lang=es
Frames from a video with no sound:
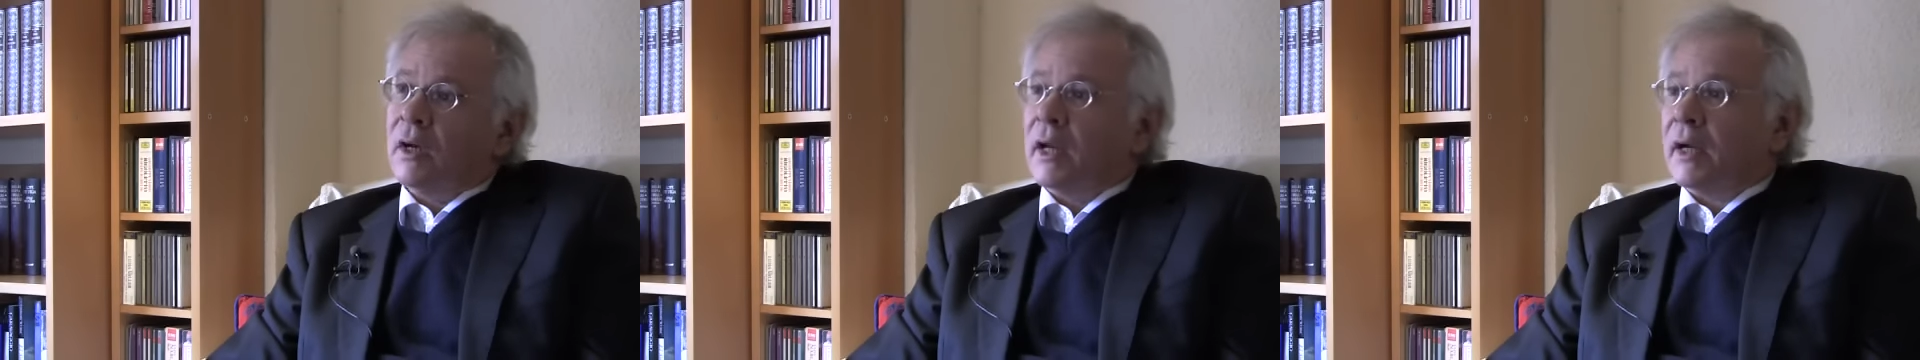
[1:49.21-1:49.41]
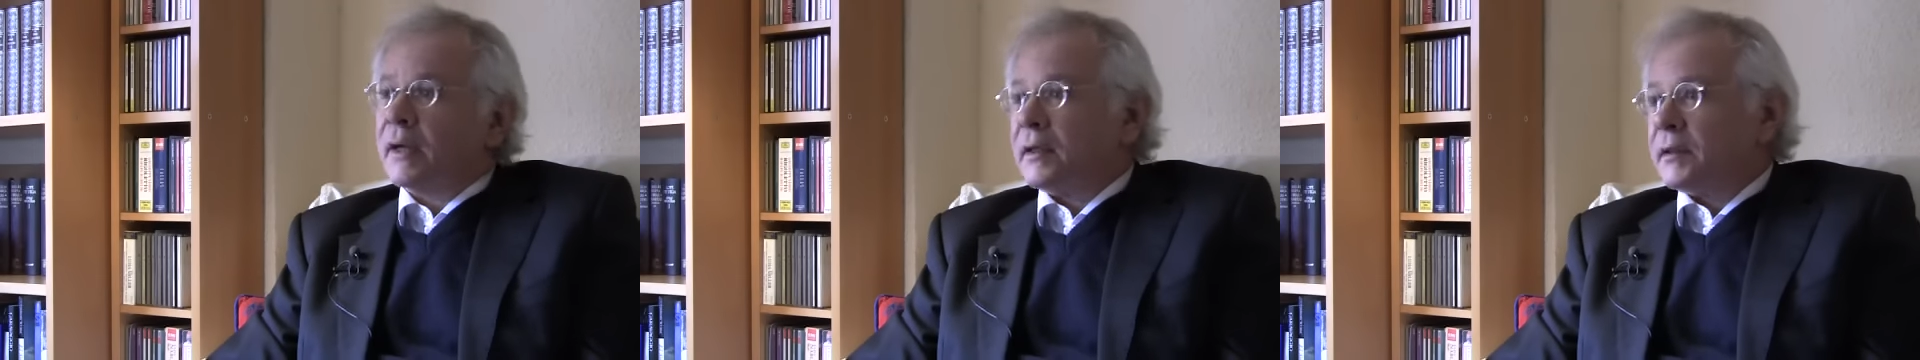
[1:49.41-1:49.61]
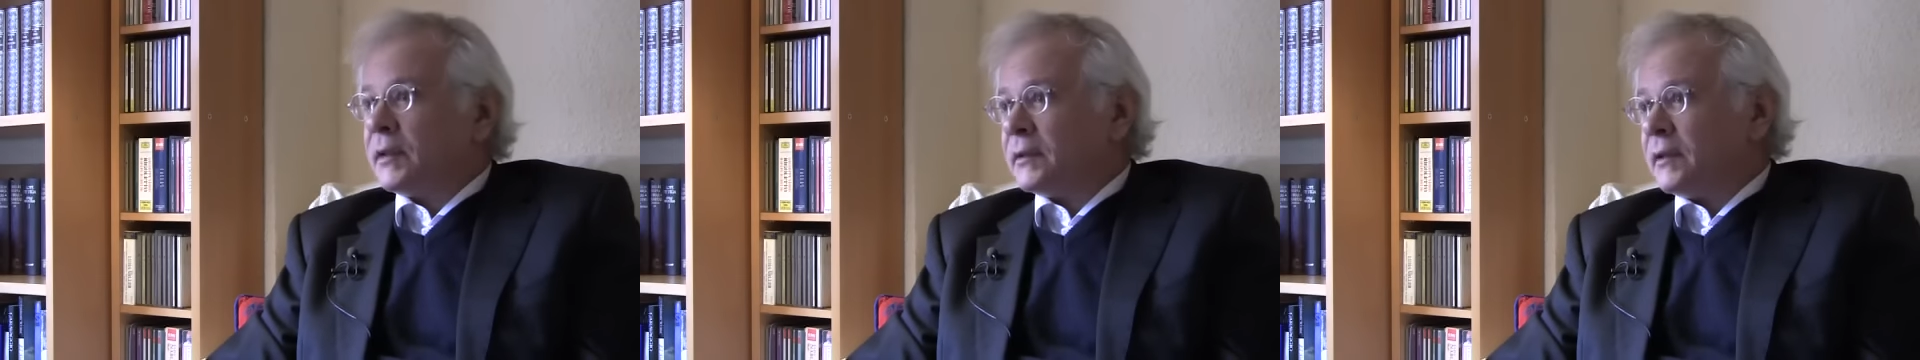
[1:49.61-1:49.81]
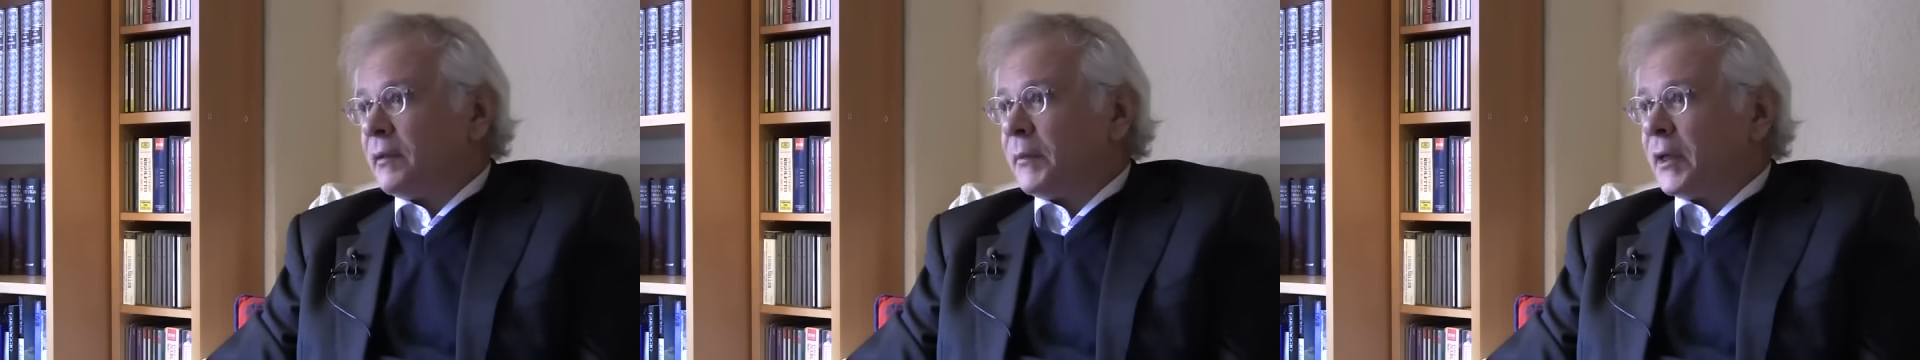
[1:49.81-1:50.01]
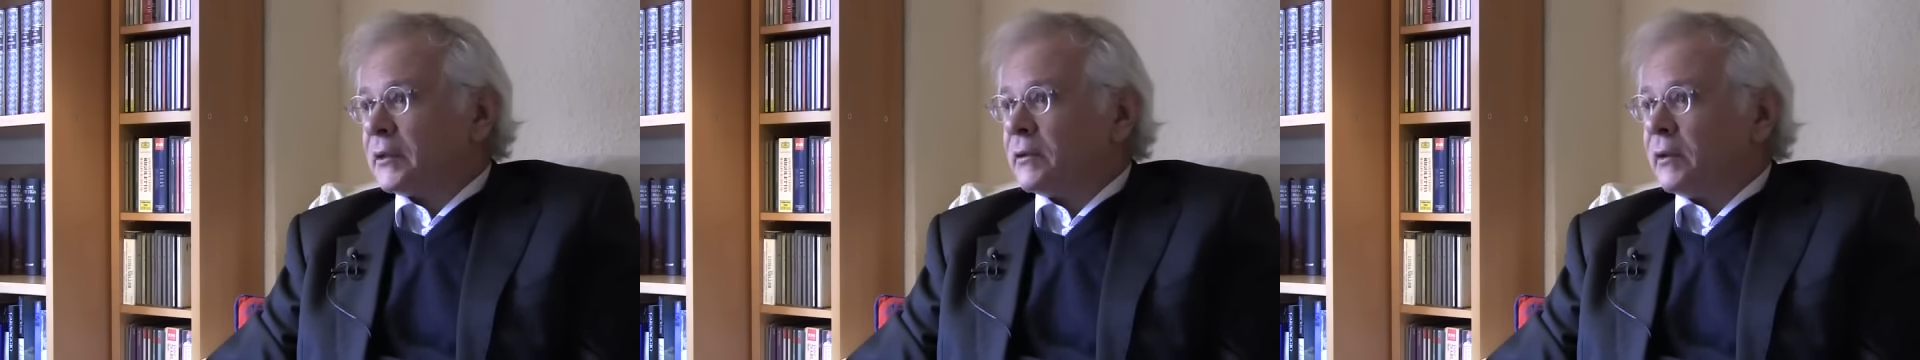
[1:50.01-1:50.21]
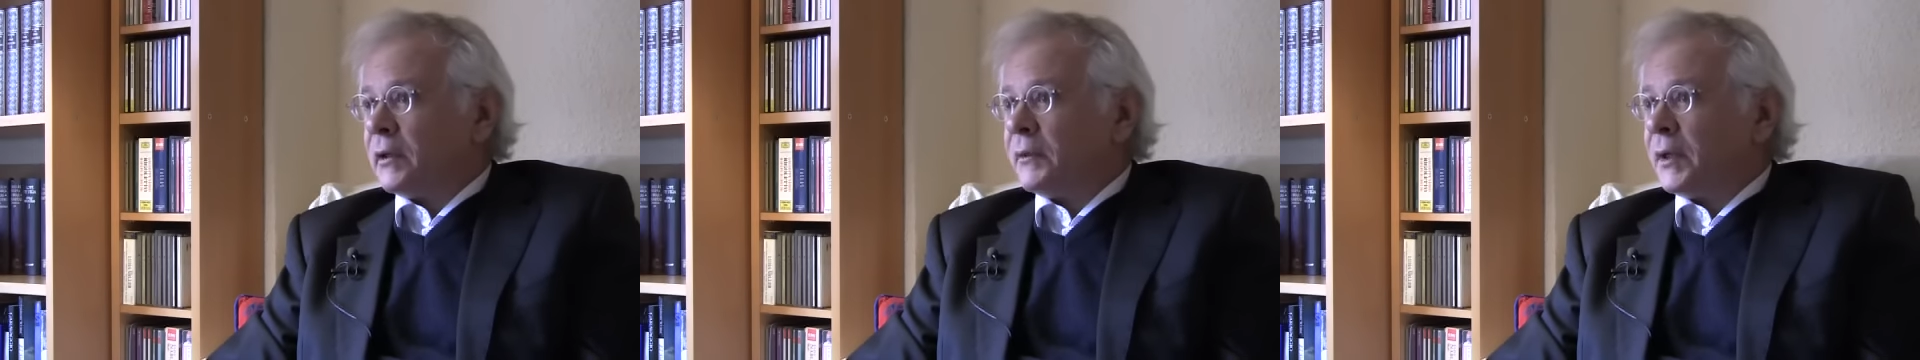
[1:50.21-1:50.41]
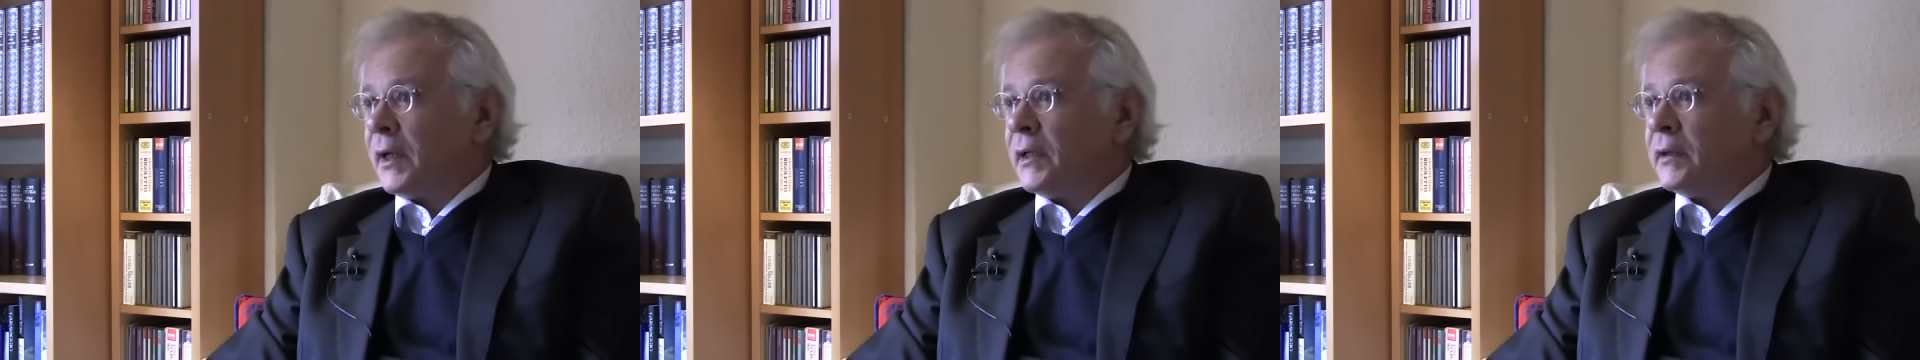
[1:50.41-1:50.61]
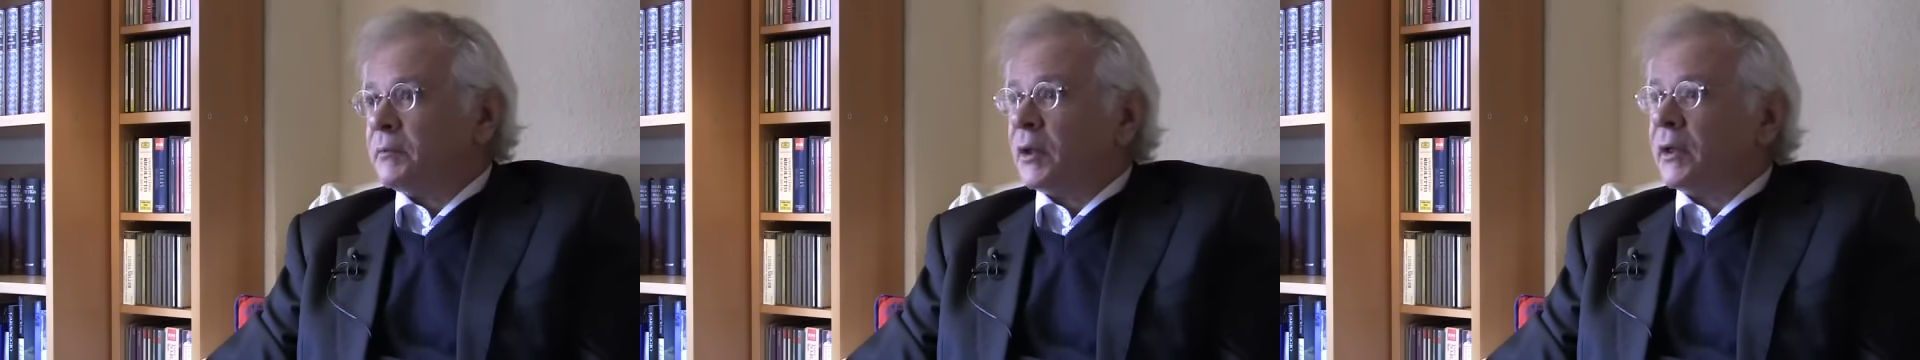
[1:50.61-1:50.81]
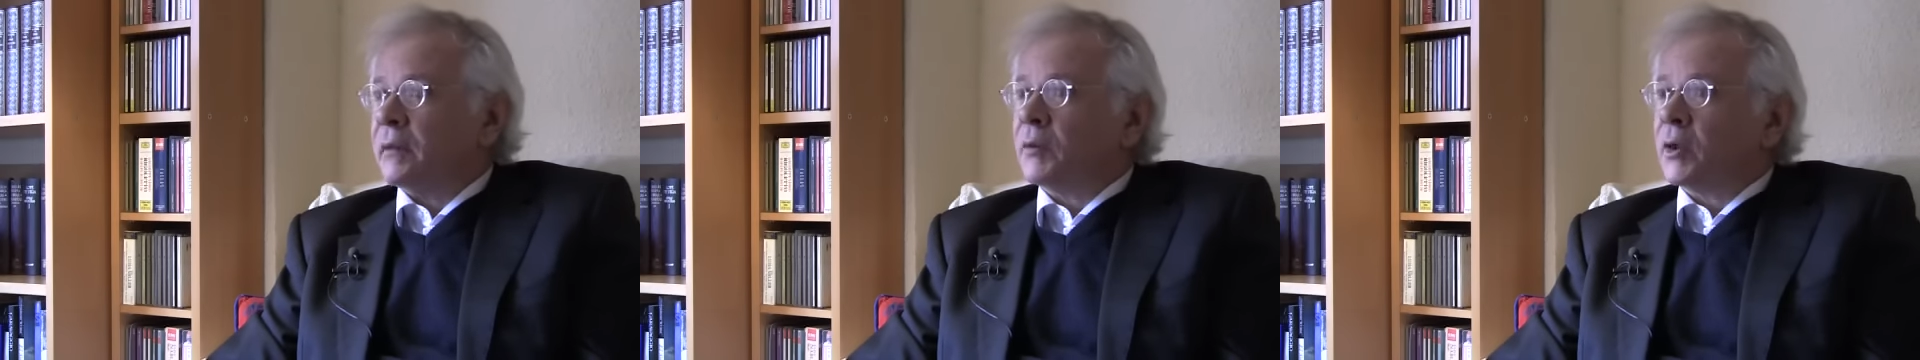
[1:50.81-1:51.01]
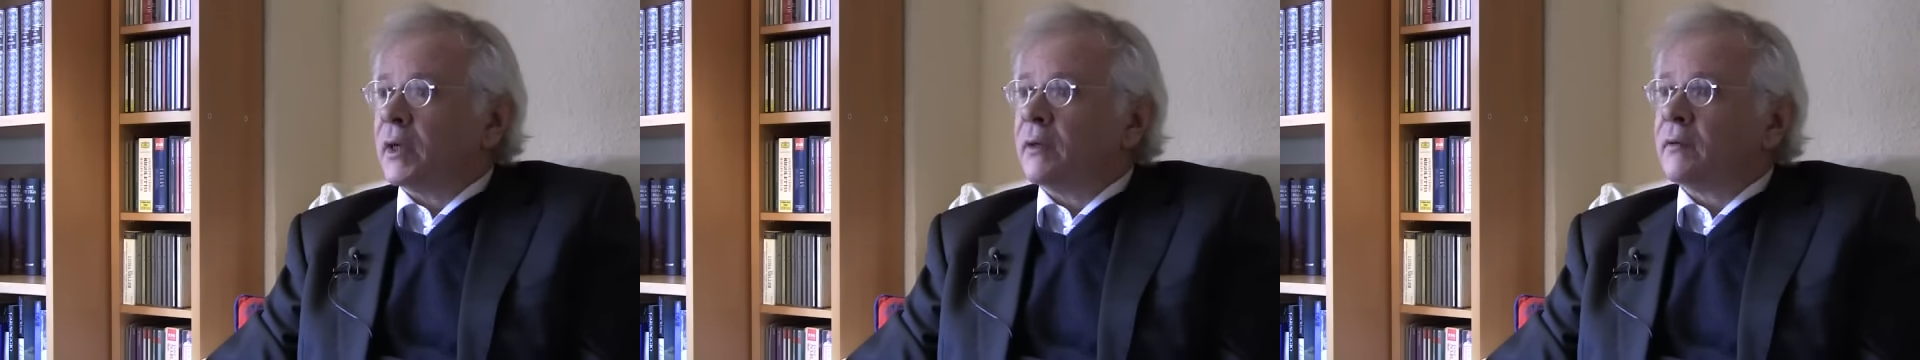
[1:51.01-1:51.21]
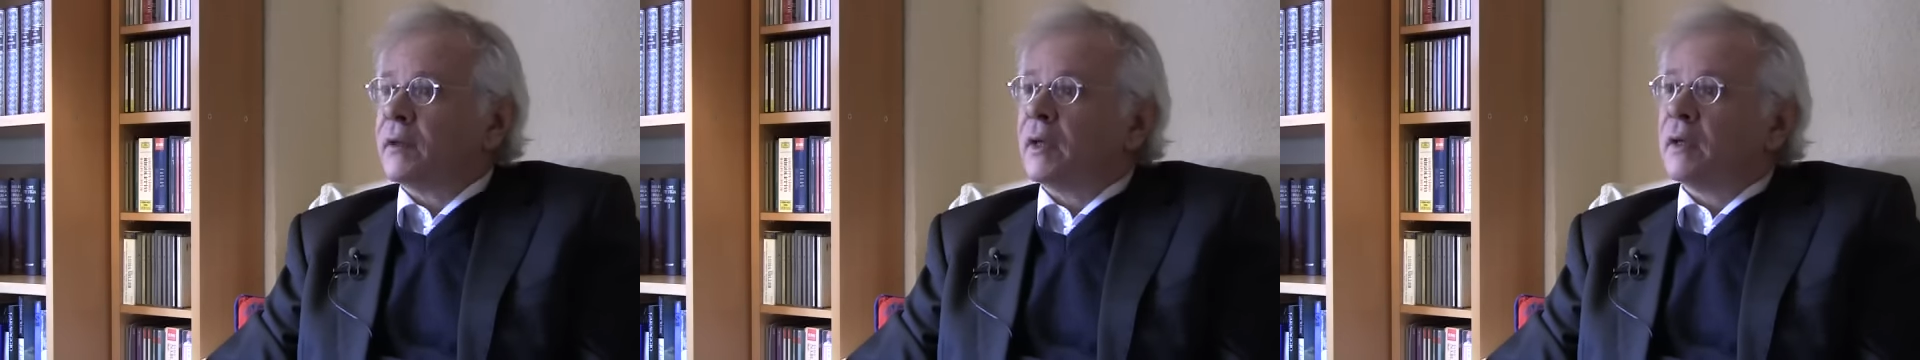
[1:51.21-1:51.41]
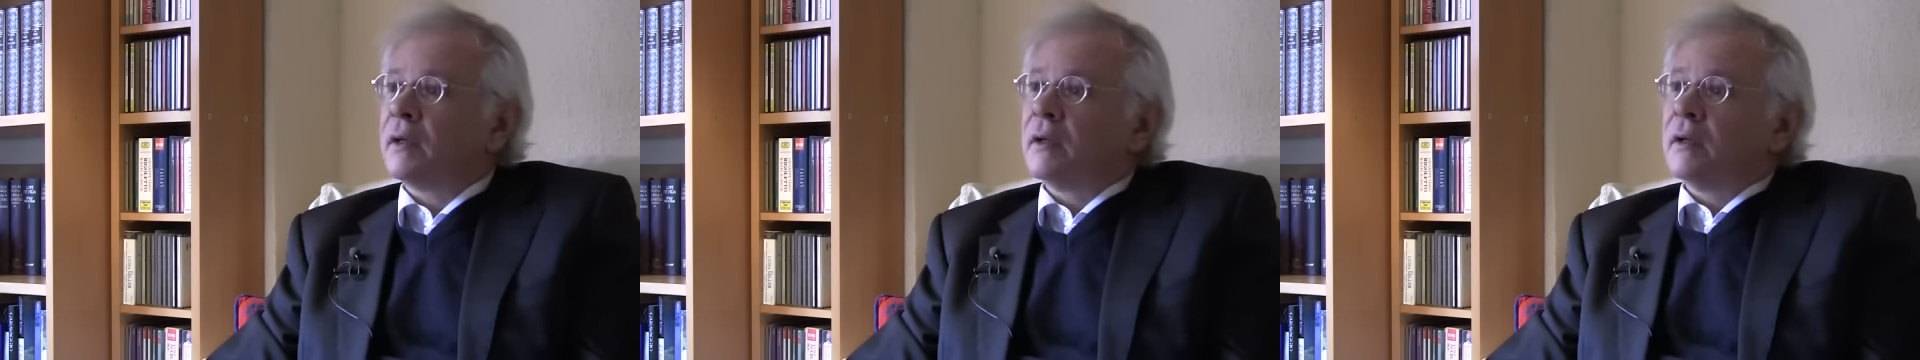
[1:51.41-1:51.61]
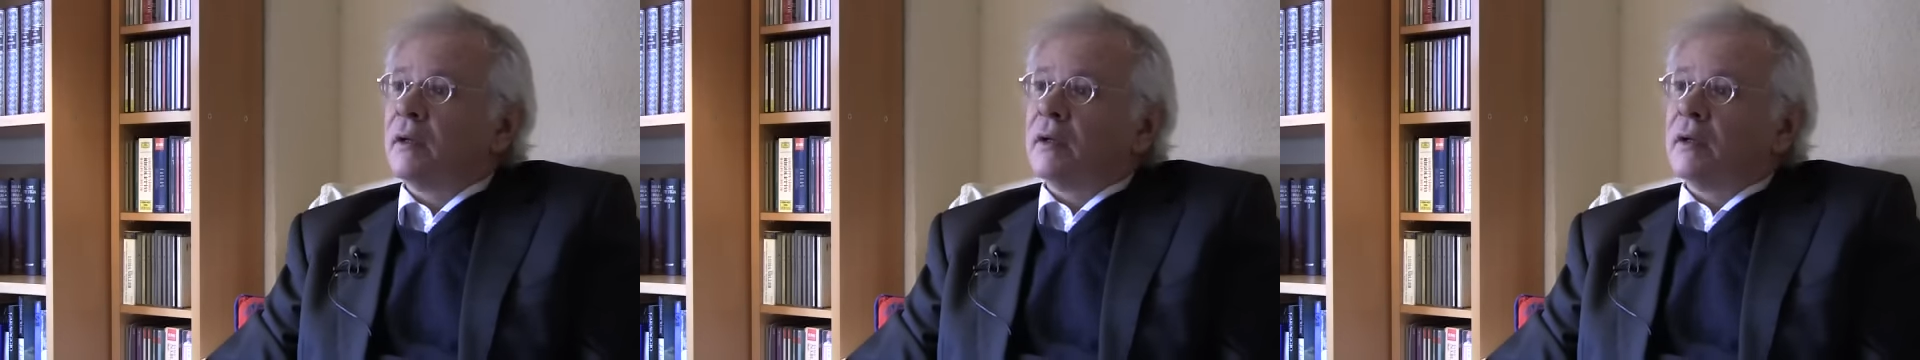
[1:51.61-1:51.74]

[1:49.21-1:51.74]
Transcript: la crisis del paso del liberalismo a la democracia,